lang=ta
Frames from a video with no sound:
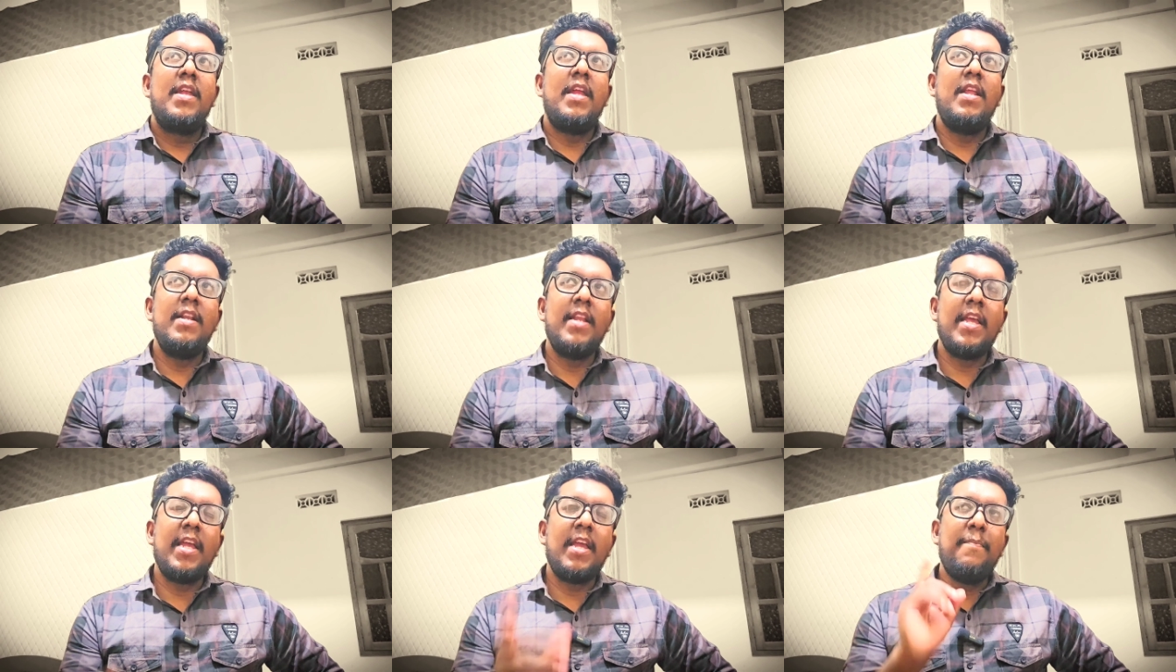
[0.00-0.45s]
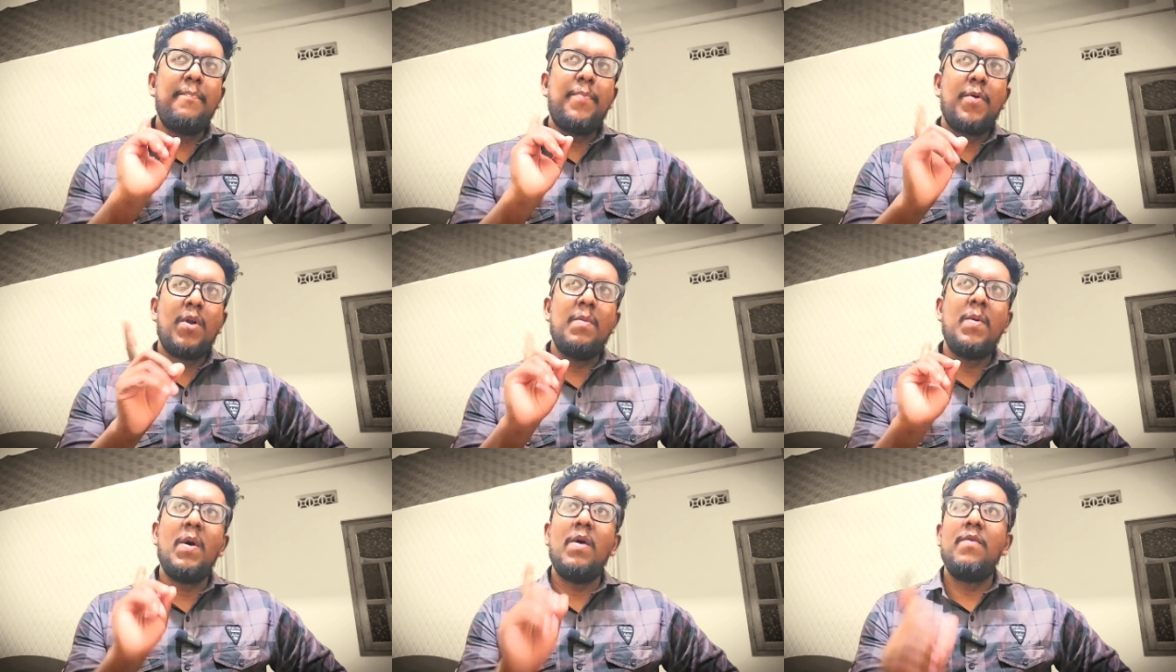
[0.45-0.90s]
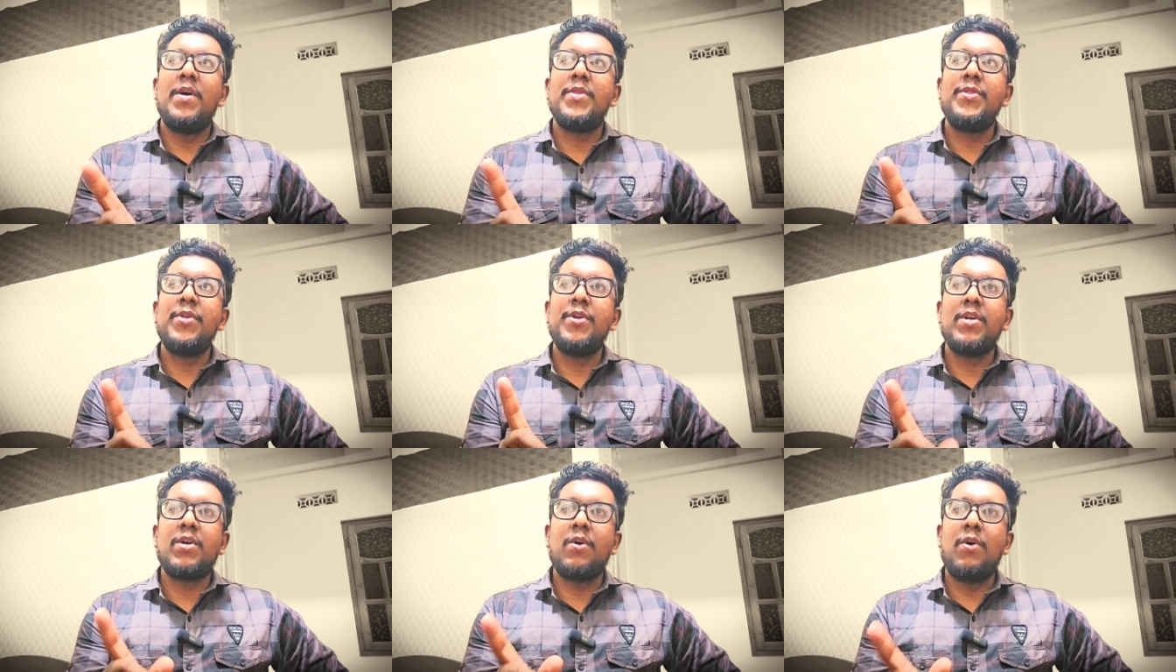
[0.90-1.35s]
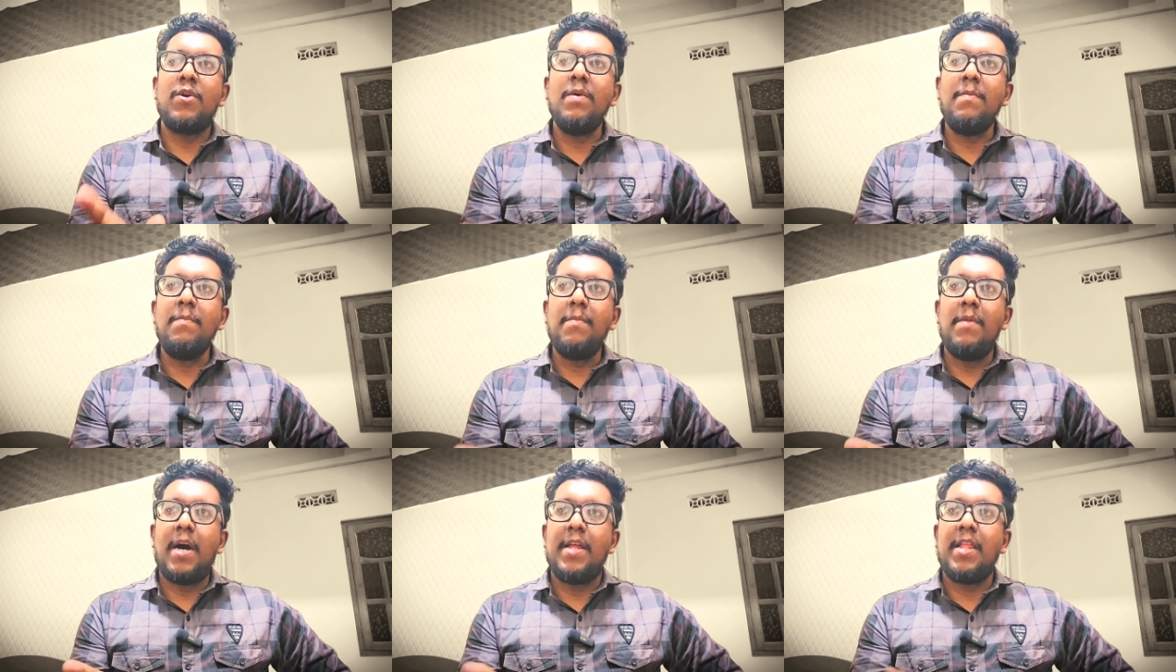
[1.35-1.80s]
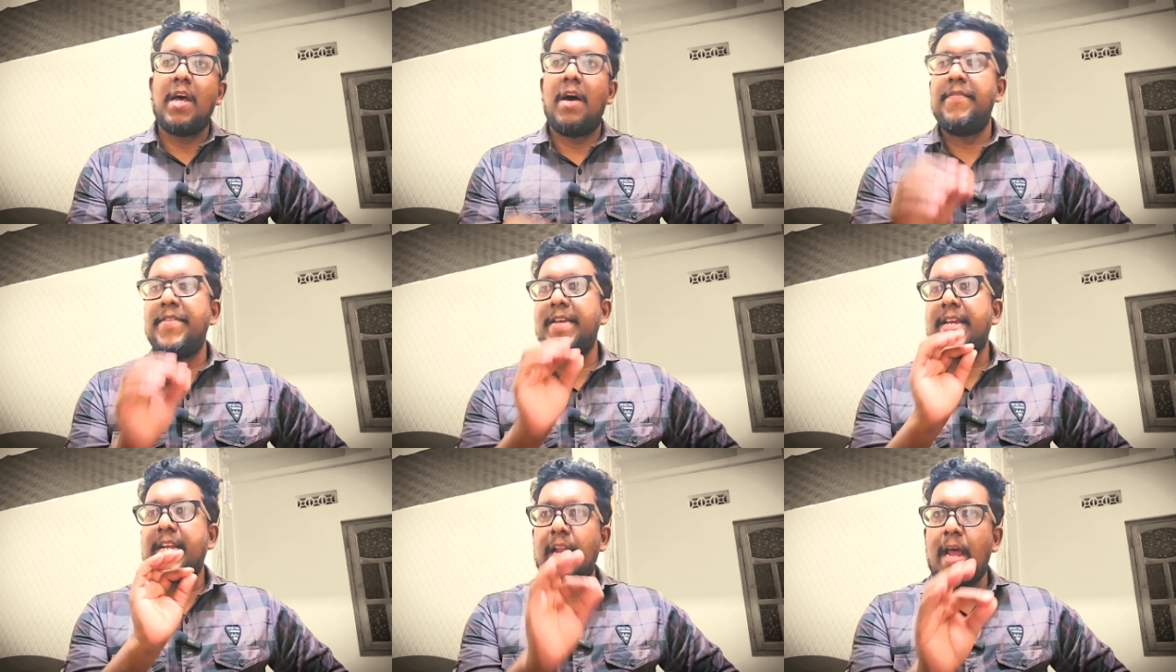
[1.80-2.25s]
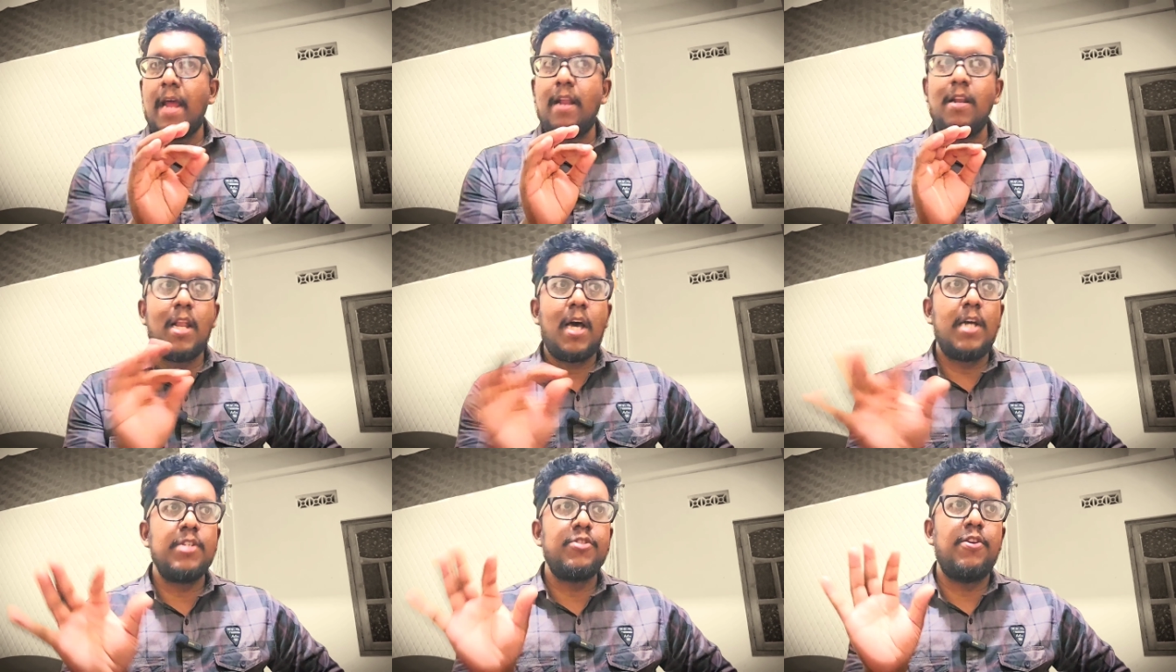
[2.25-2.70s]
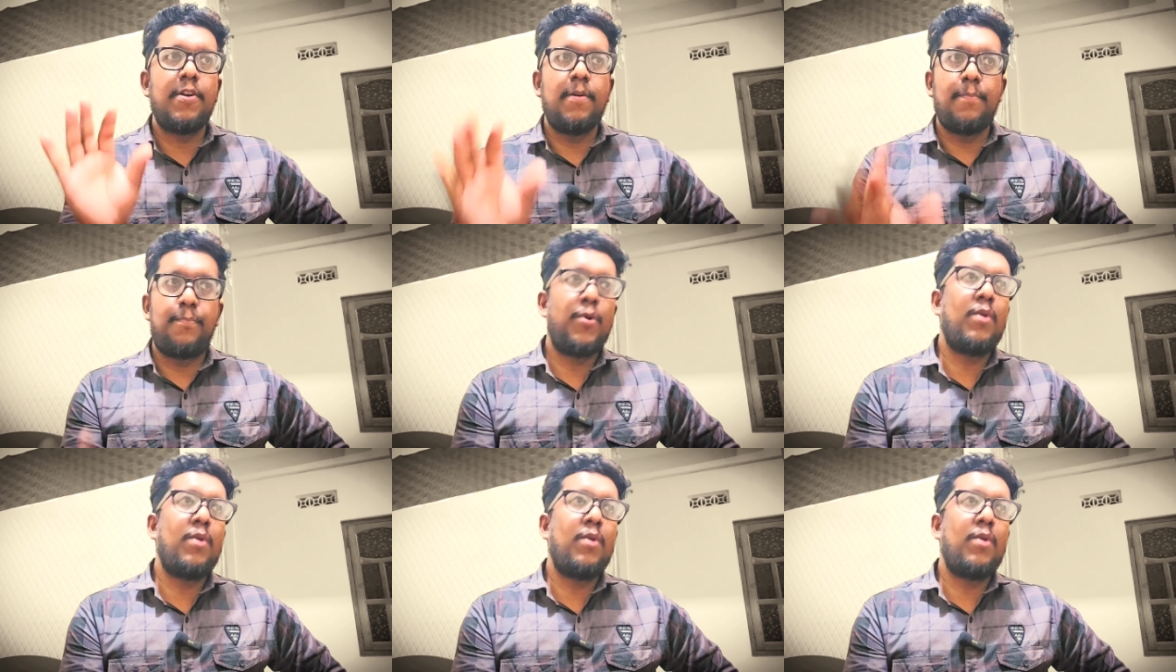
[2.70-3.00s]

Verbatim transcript: இன்னைக்கு புறமோ வந்திருக்கணும் அதாவது கிராண்ட் லாஞ்சோட